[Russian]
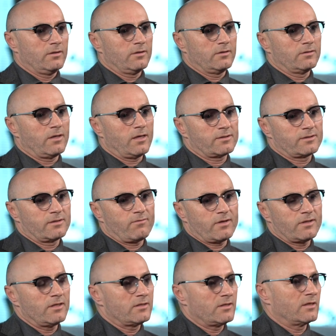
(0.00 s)
на
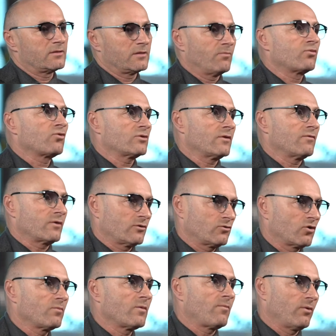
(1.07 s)
основании тех запросов,
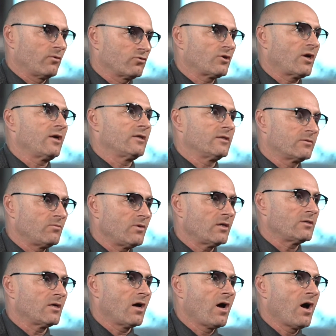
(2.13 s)
которые мы получали из
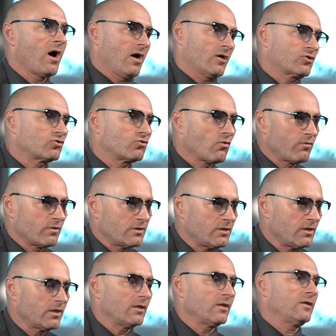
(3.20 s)
медиа, а что вы
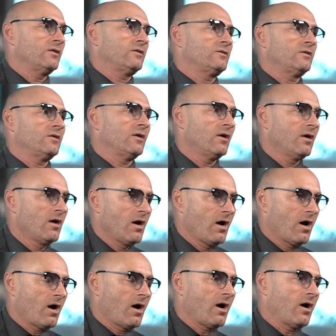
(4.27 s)
делаете,
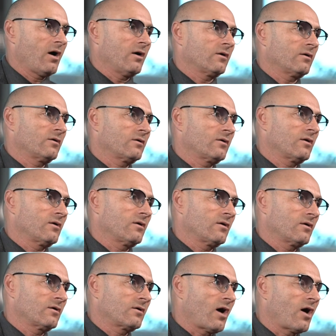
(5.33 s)
а
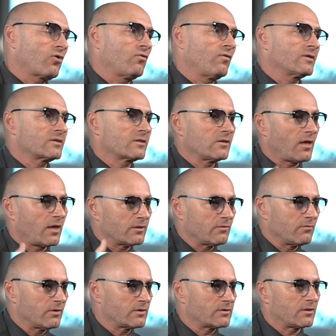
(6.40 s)
как у вас
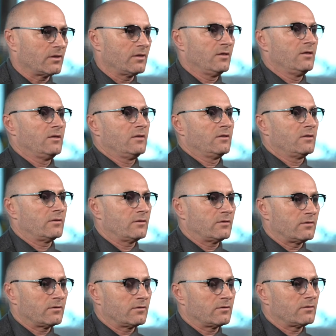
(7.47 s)
складывается
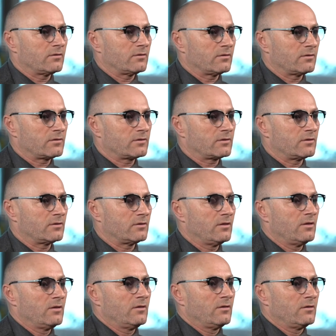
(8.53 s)
с
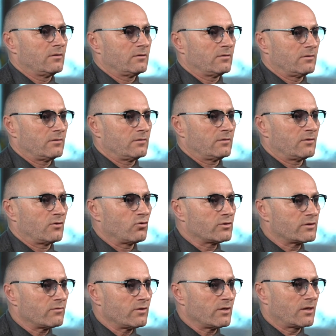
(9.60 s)

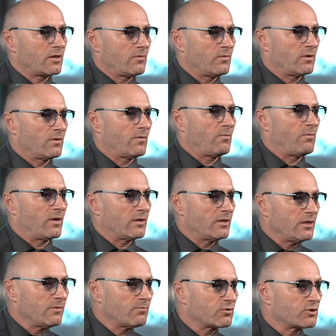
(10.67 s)
родственниками
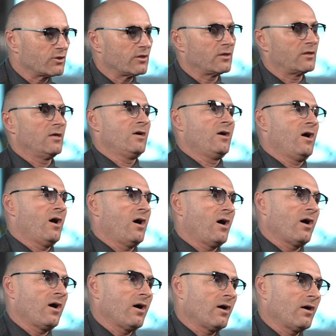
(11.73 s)
погибших,
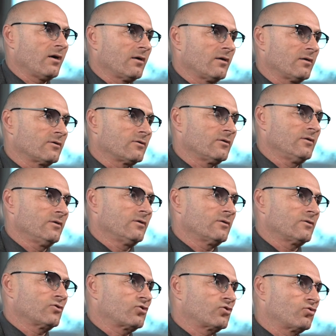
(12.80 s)
а
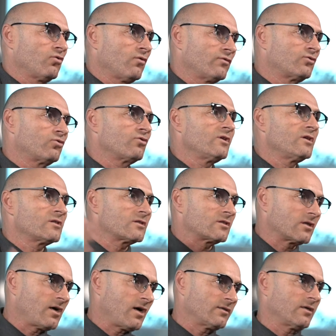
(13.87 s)
что в других
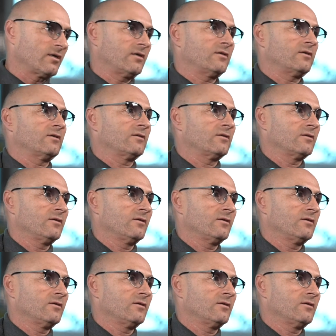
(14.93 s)
странах